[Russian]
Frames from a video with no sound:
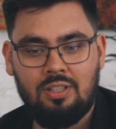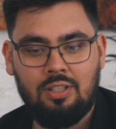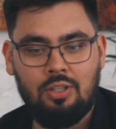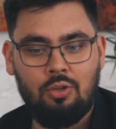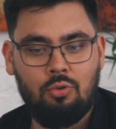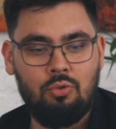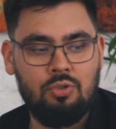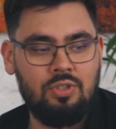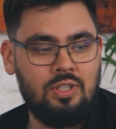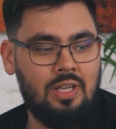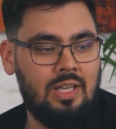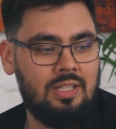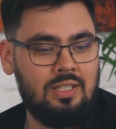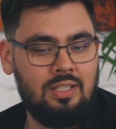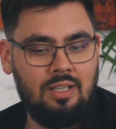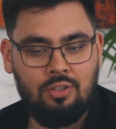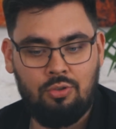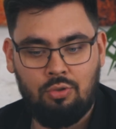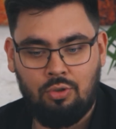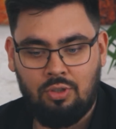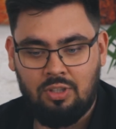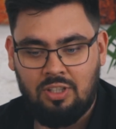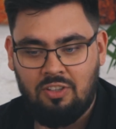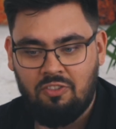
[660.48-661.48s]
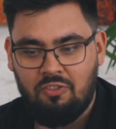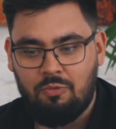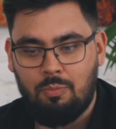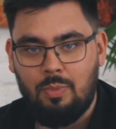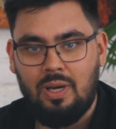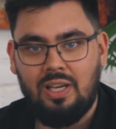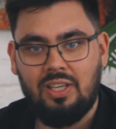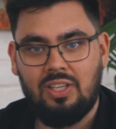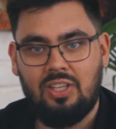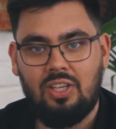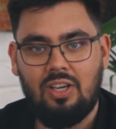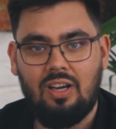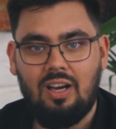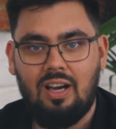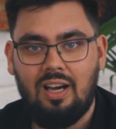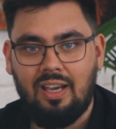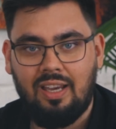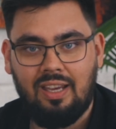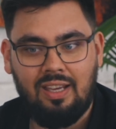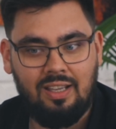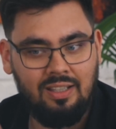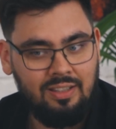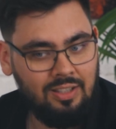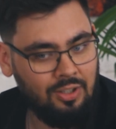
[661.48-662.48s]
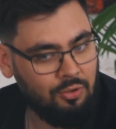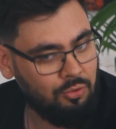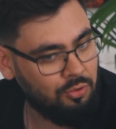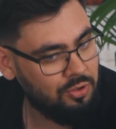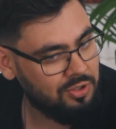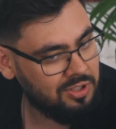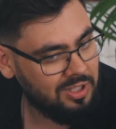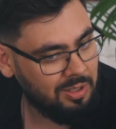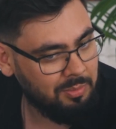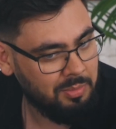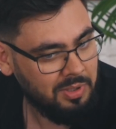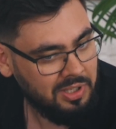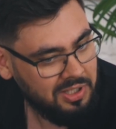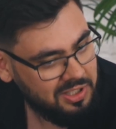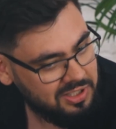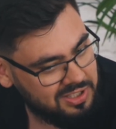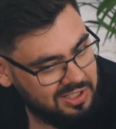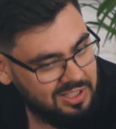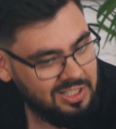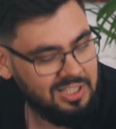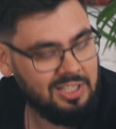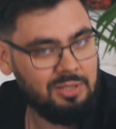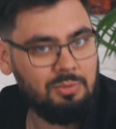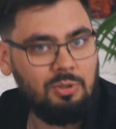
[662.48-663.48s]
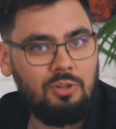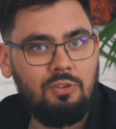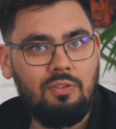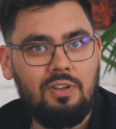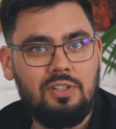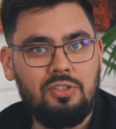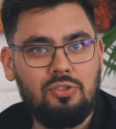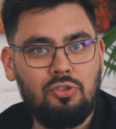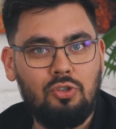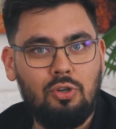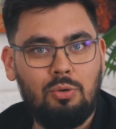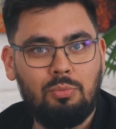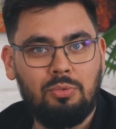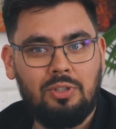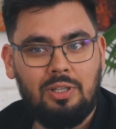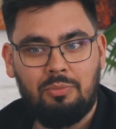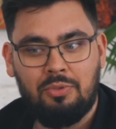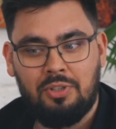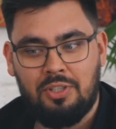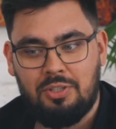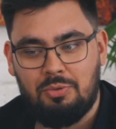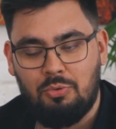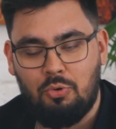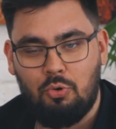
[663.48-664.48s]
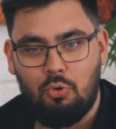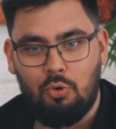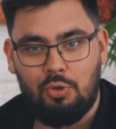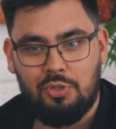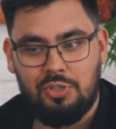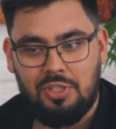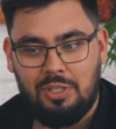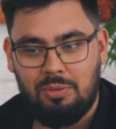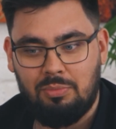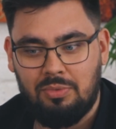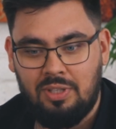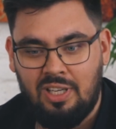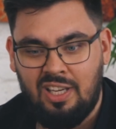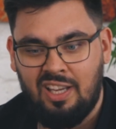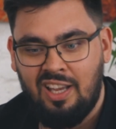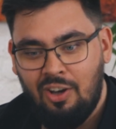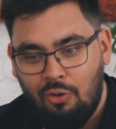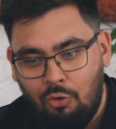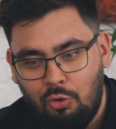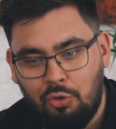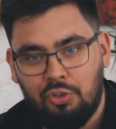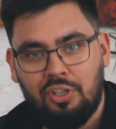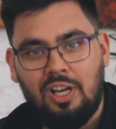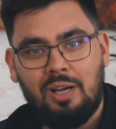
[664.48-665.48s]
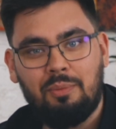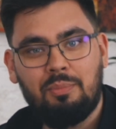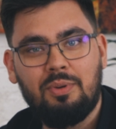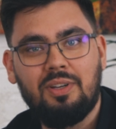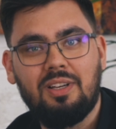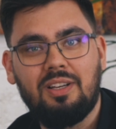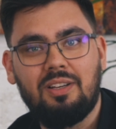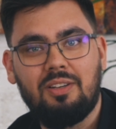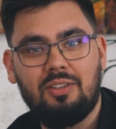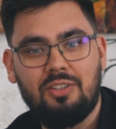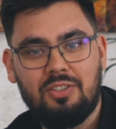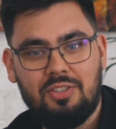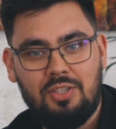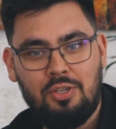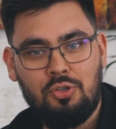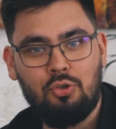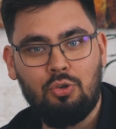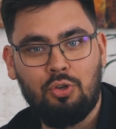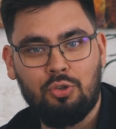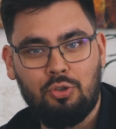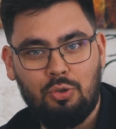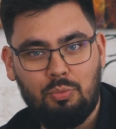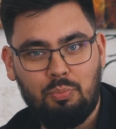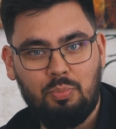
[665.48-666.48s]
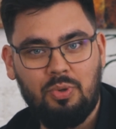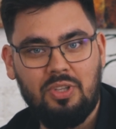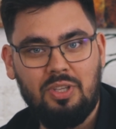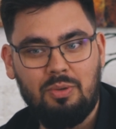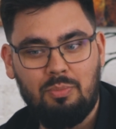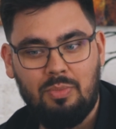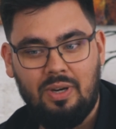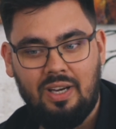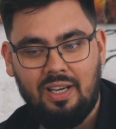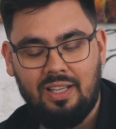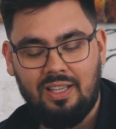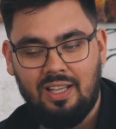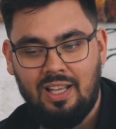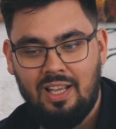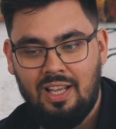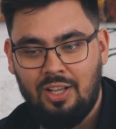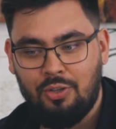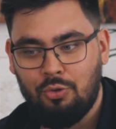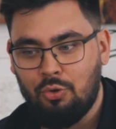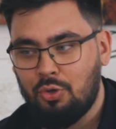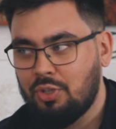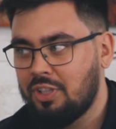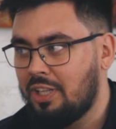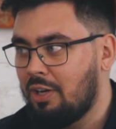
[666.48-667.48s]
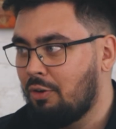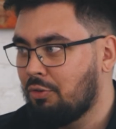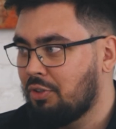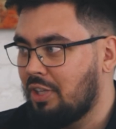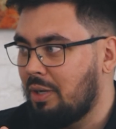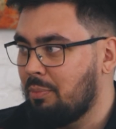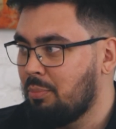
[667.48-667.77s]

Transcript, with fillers: это такой, знаете, который там в майке ария такой, с, там, с длинным хвостом, там вот этим конским, да, он как бы э, сечет, он понимает. Но когда вот